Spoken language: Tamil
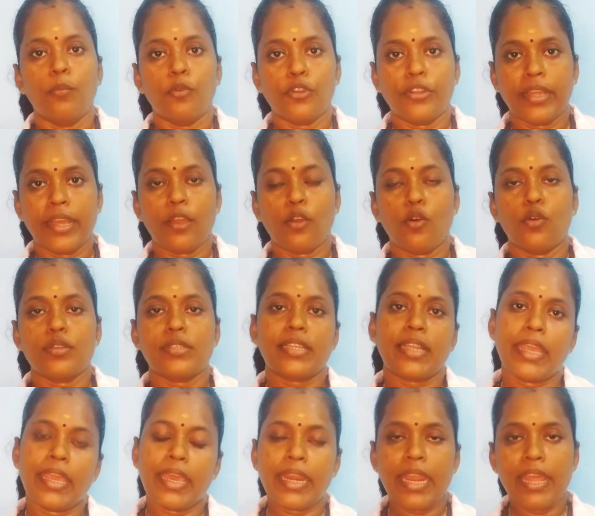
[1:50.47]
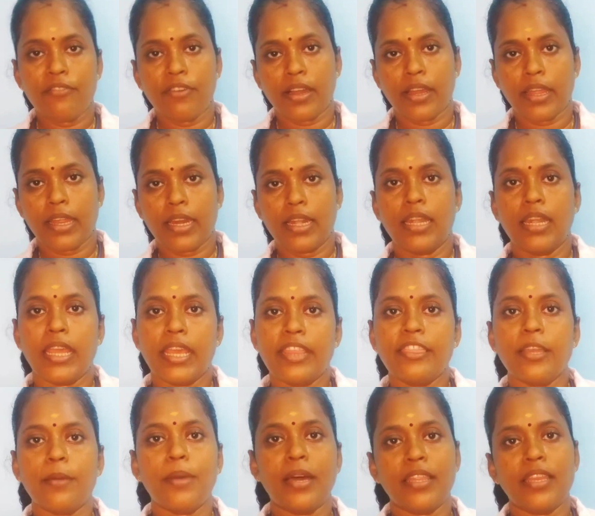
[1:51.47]
முட்டை கோஸ் கீரை வகைகள்
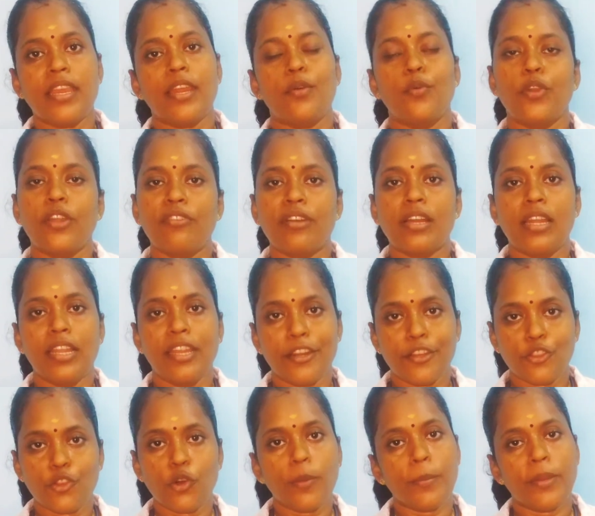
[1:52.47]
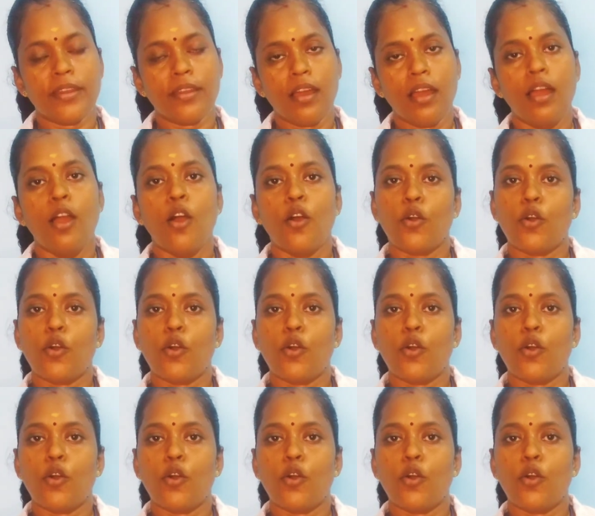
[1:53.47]
இந்த மாதிரியான உணவுகளை எடுத்தோம் அப்படின்னா